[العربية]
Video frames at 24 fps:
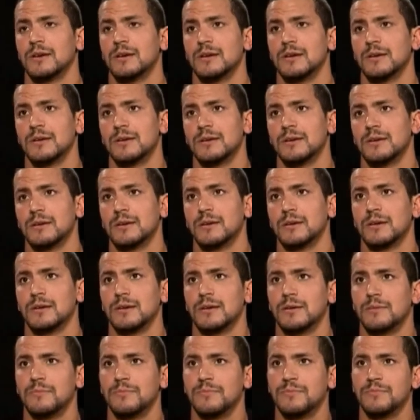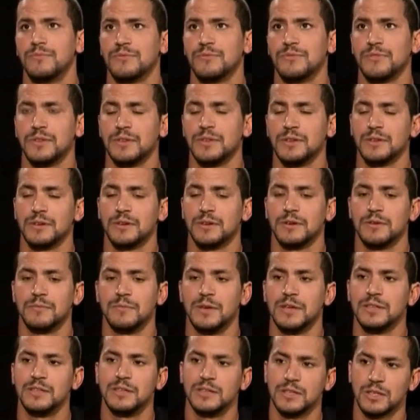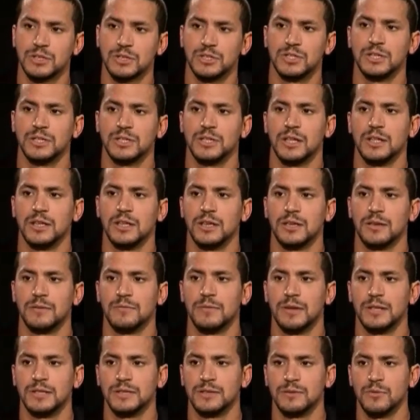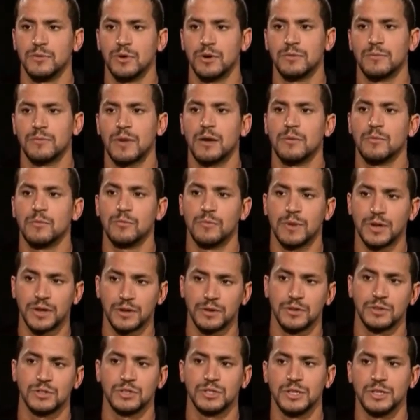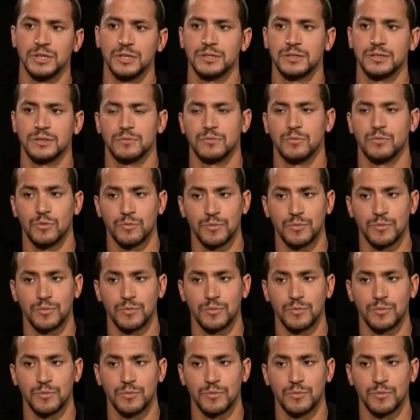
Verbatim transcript: آه، في مدينه جديده اللي هي بالتيمور مع ممرن جديد